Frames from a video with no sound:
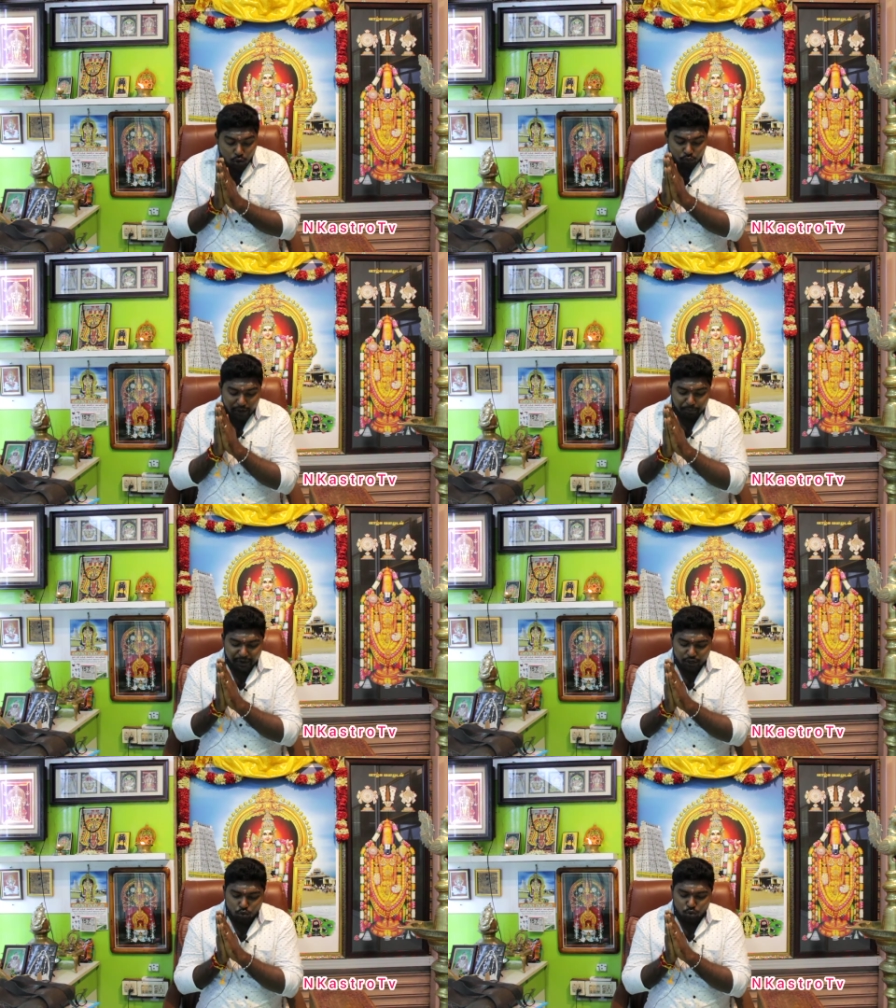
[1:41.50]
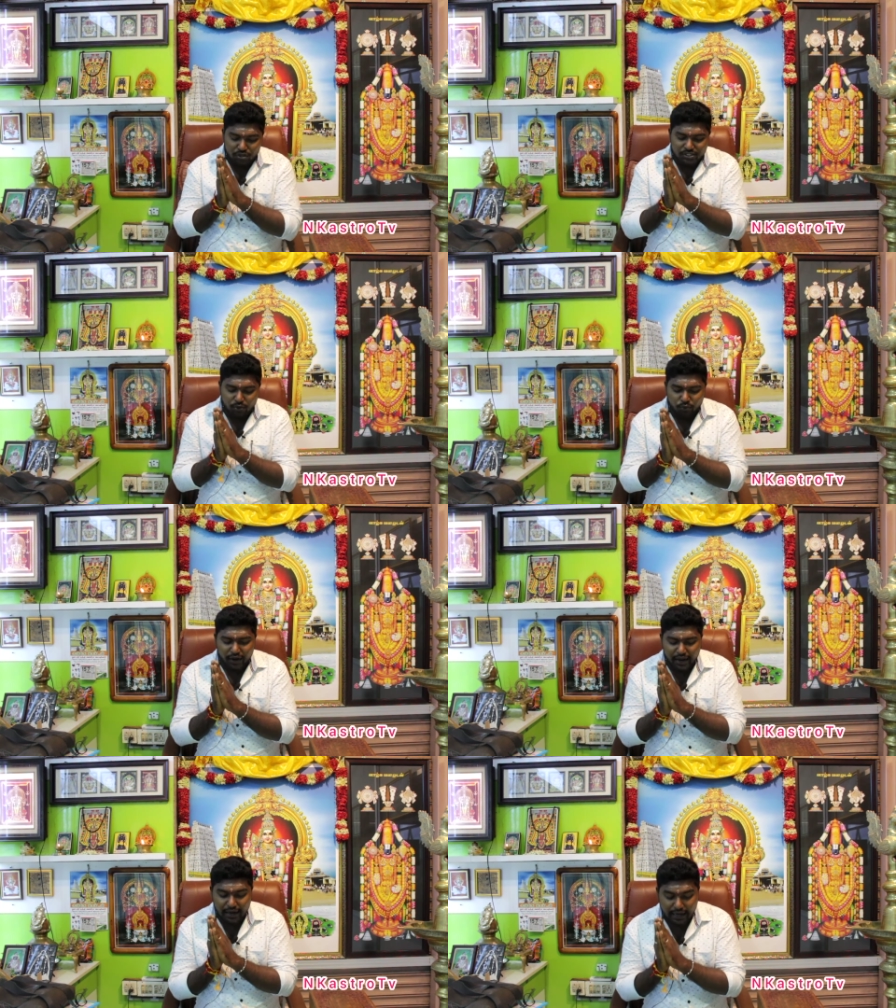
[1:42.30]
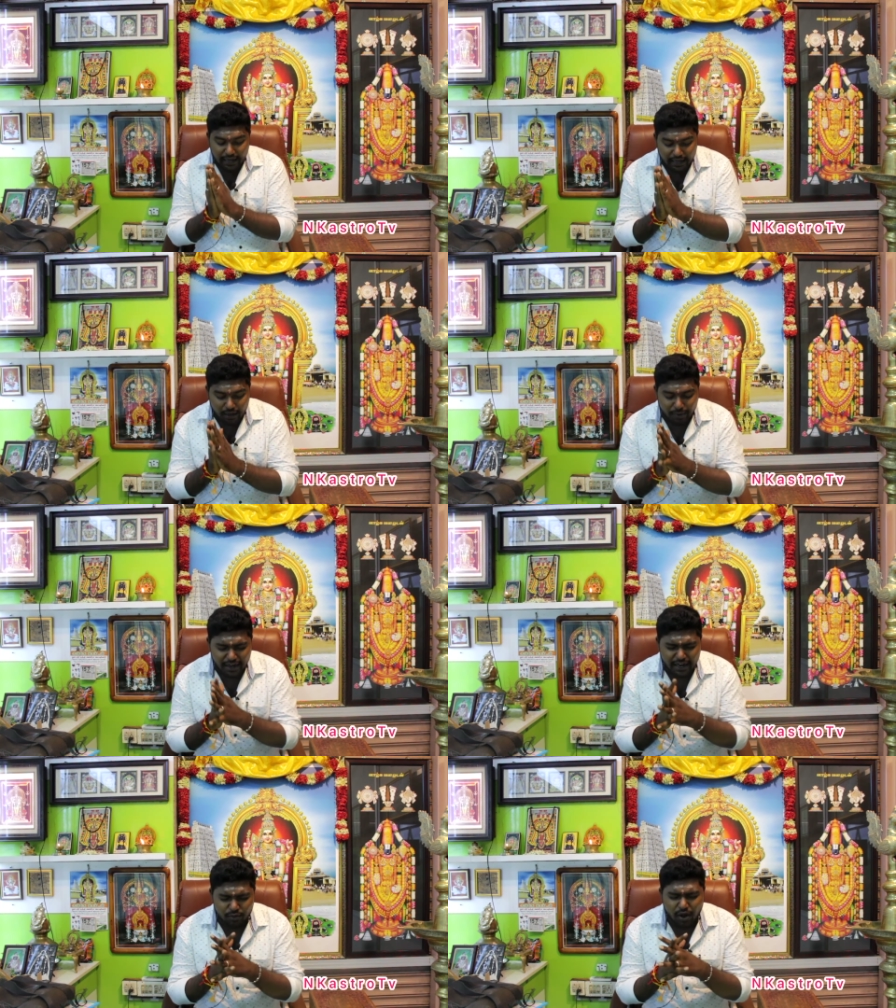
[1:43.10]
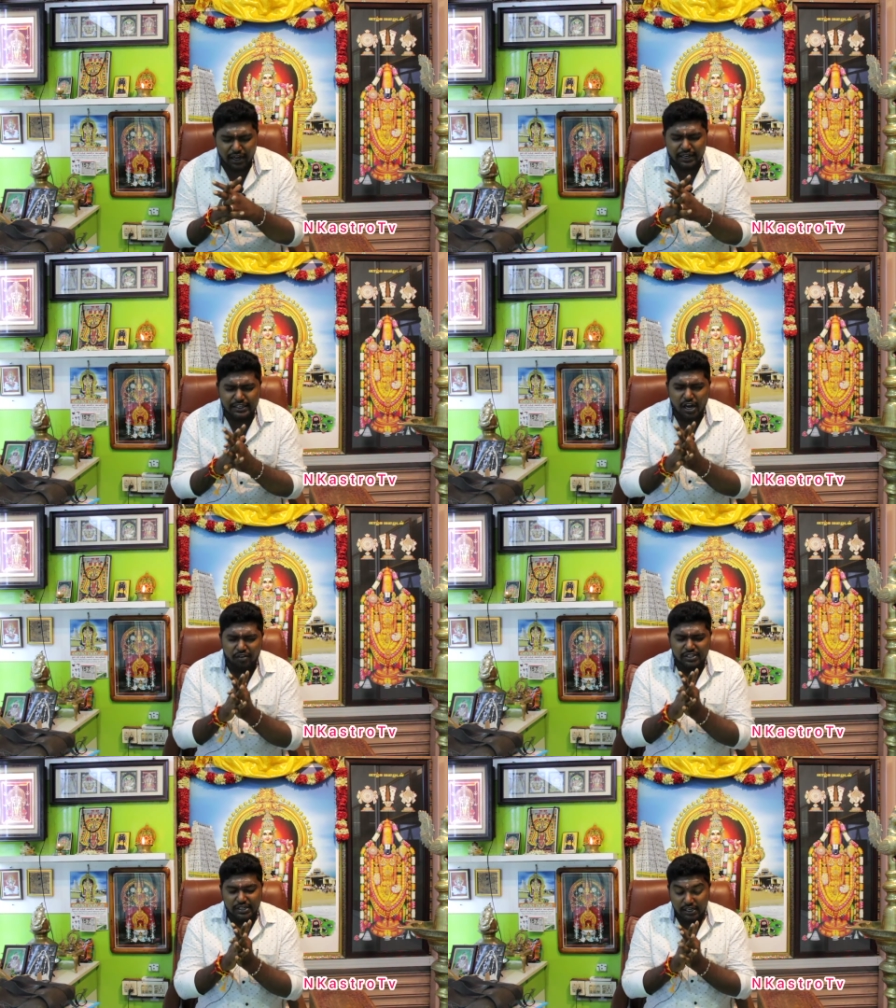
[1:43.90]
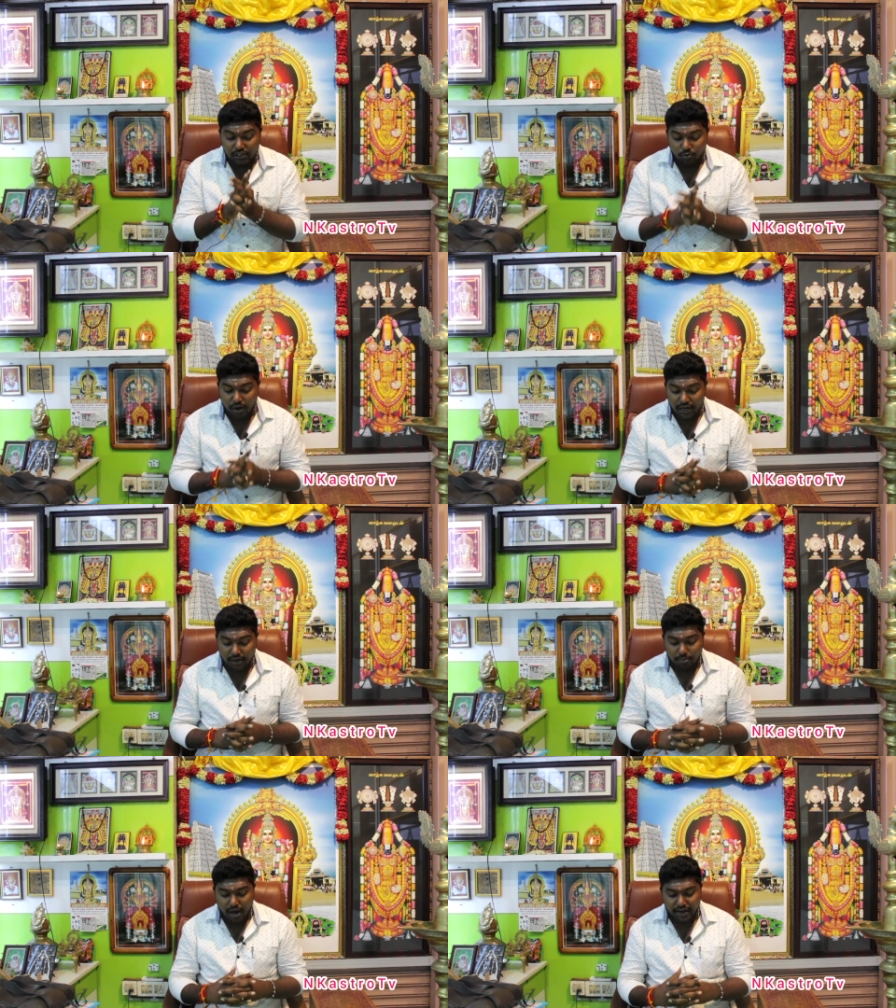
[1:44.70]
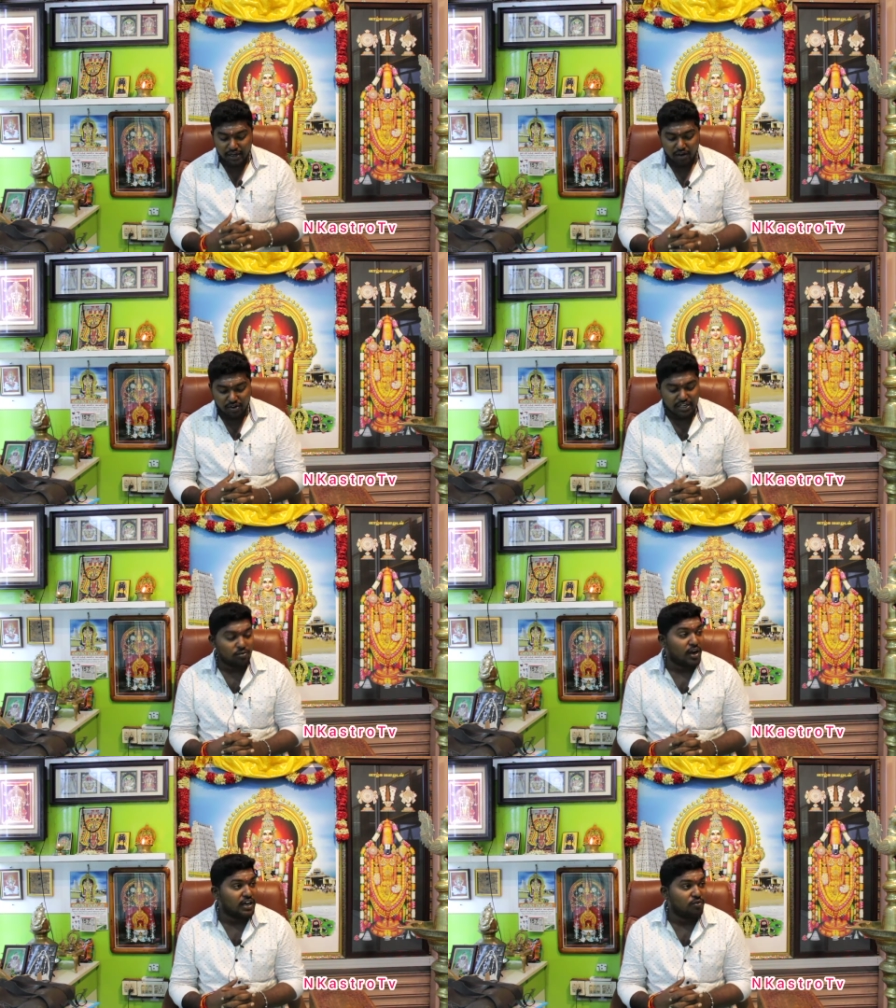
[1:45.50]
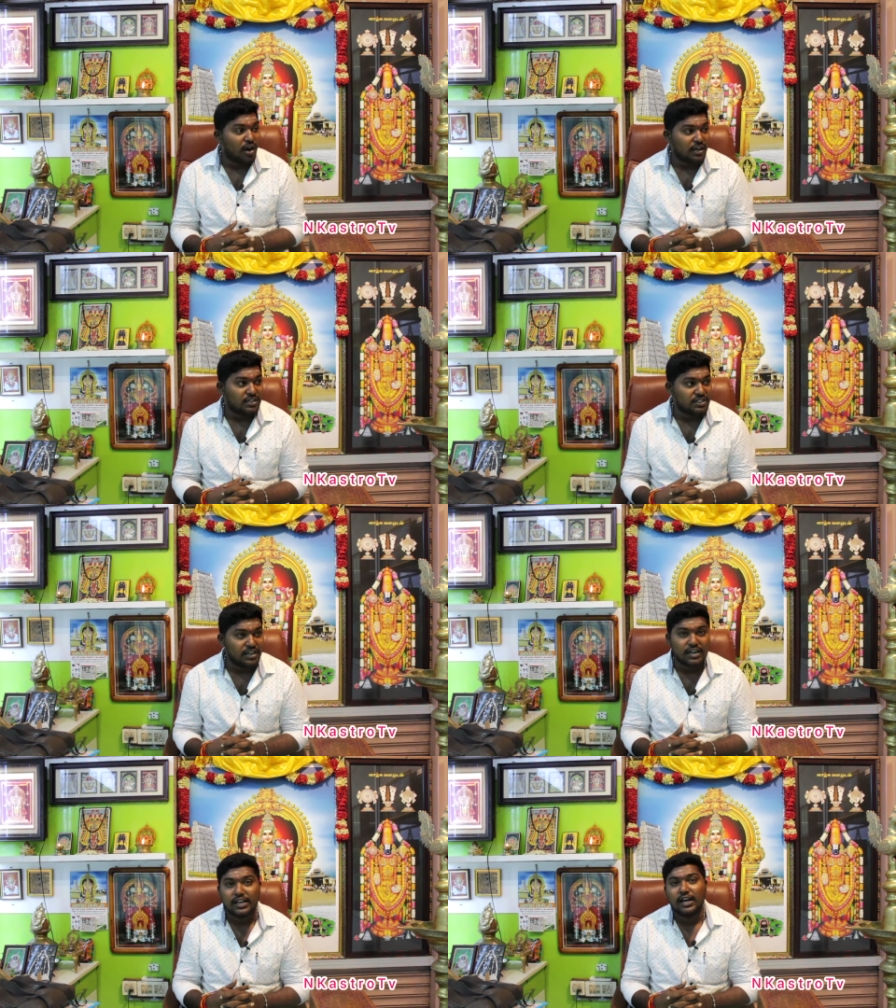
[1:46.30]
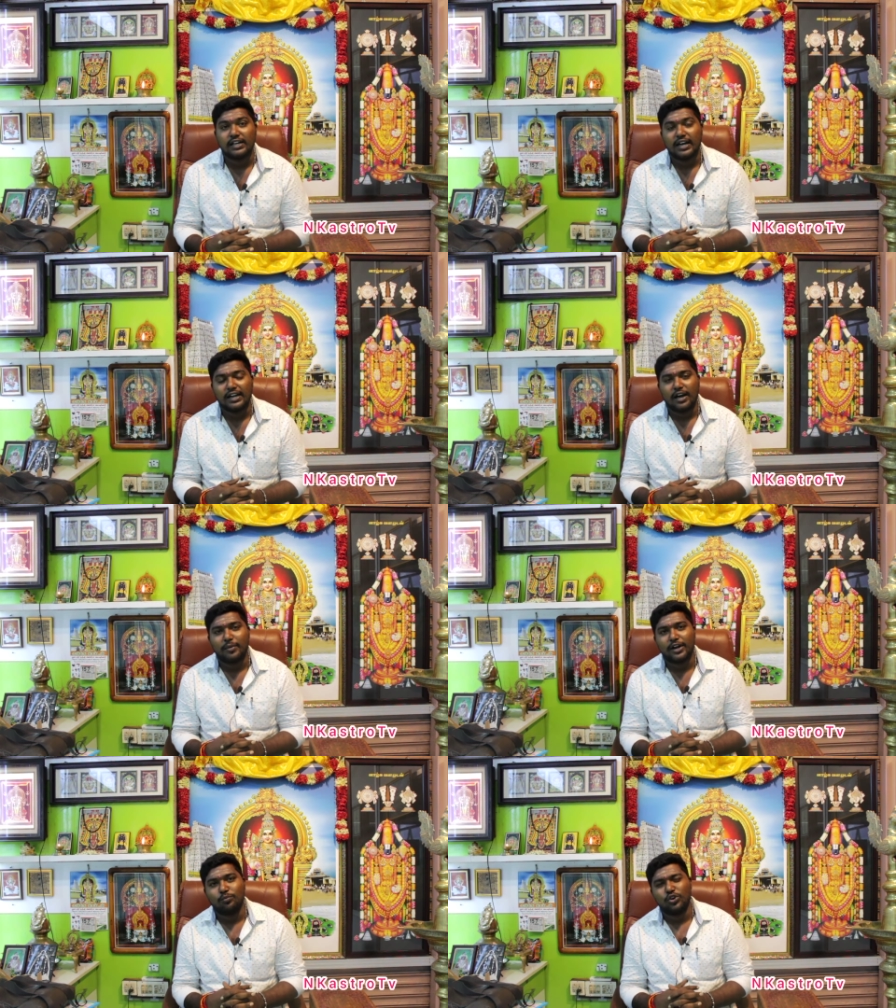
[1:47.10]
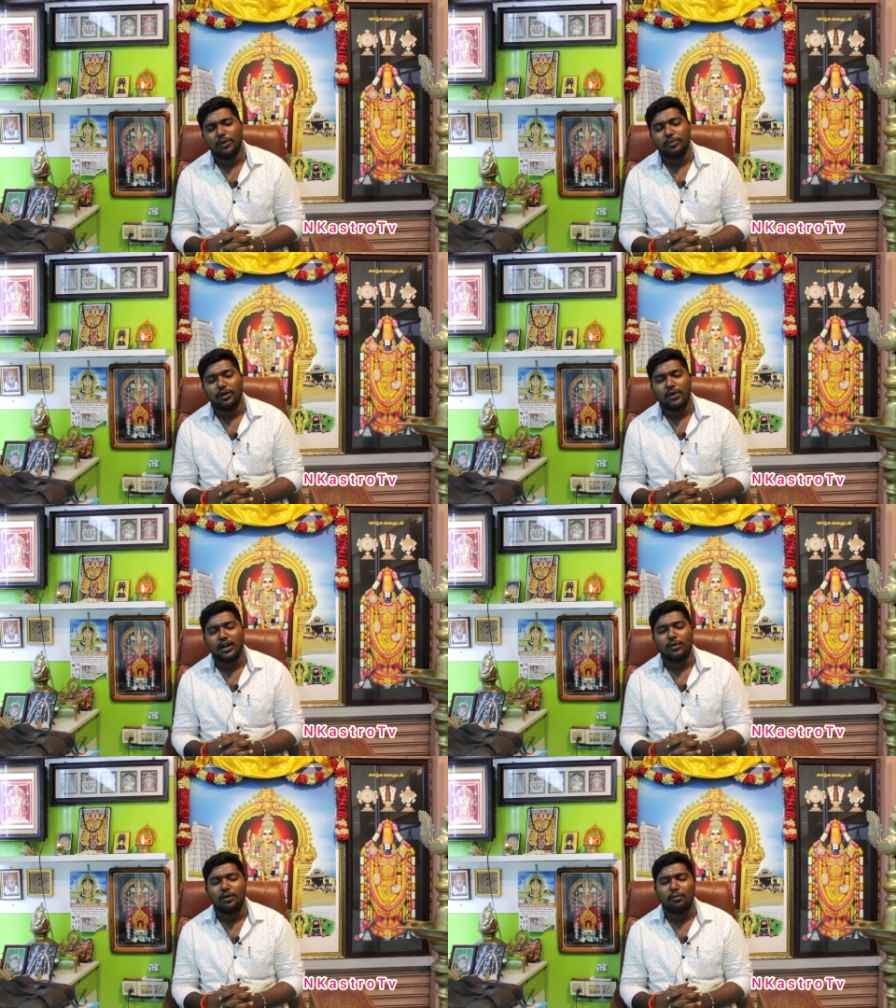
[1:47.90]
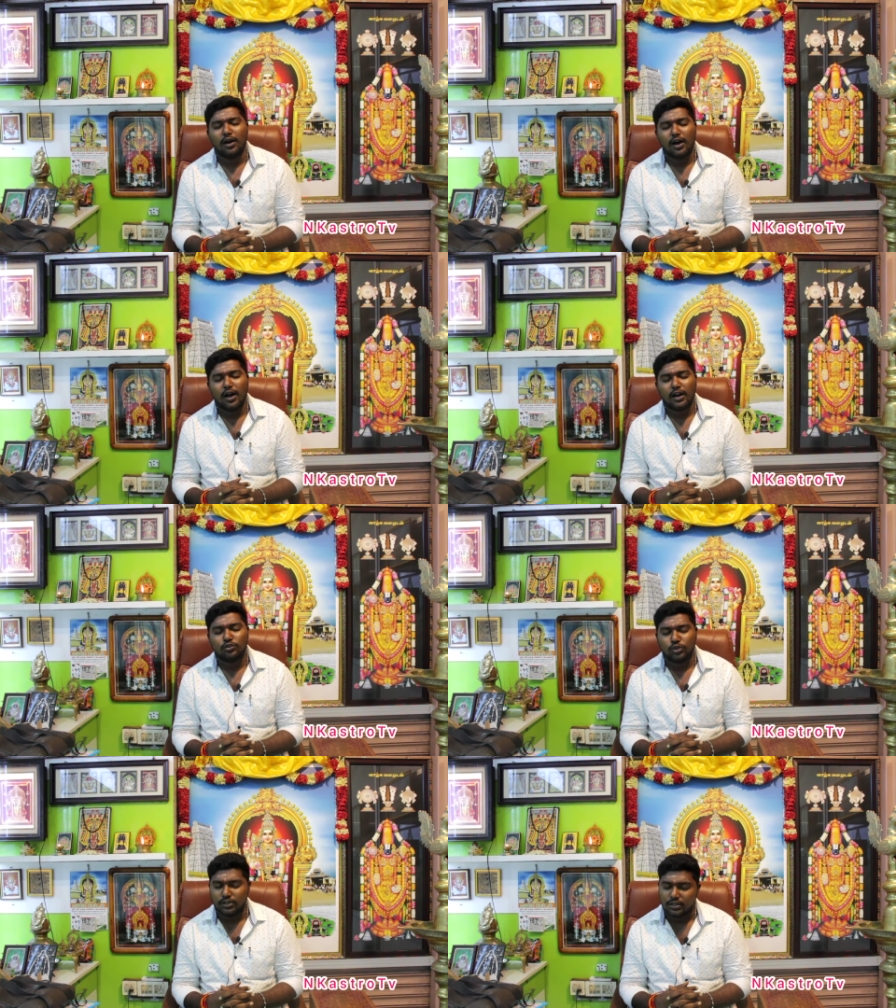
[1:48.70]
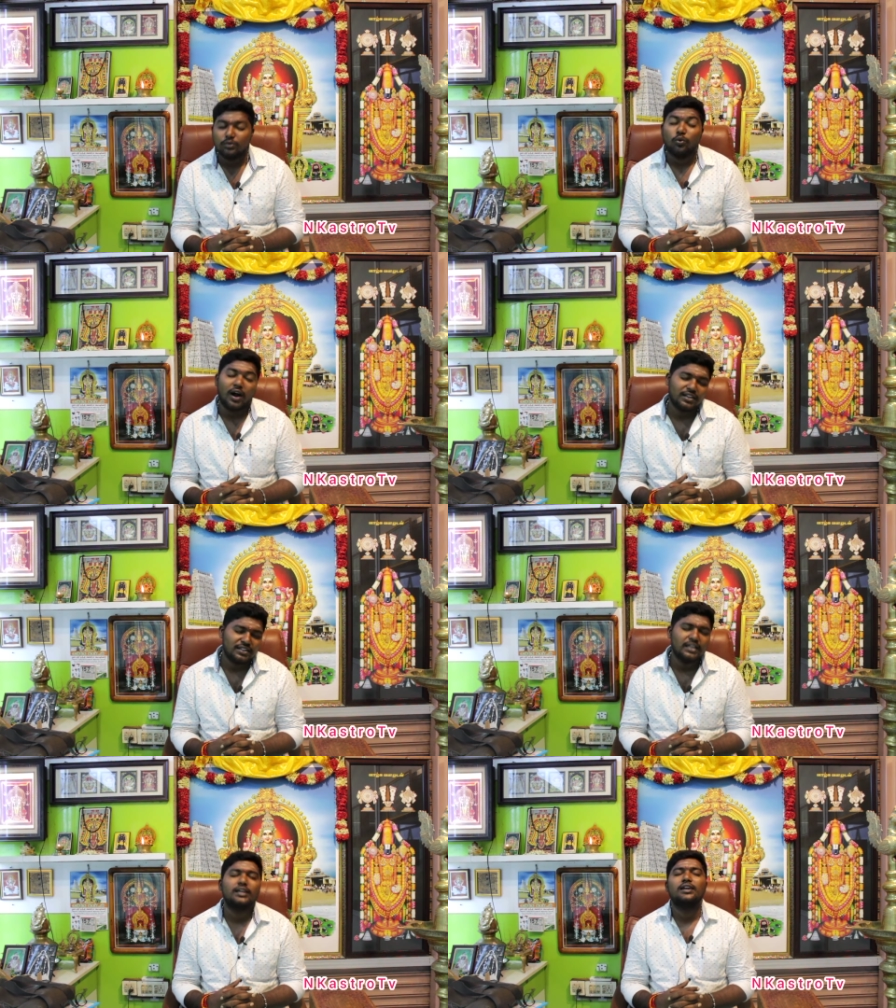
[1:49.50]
வெப்பைக்கூறு செவ்வேல் ஏறிய மங்கை வாழ்க யாவைதன் நடங்கும் வாழ்க மாறில்லா வல்கி வாழ்க வாழ்க இருக்கலாம் என முருகப்பெருமானை மனமாற துதித்து வாழ்த்தி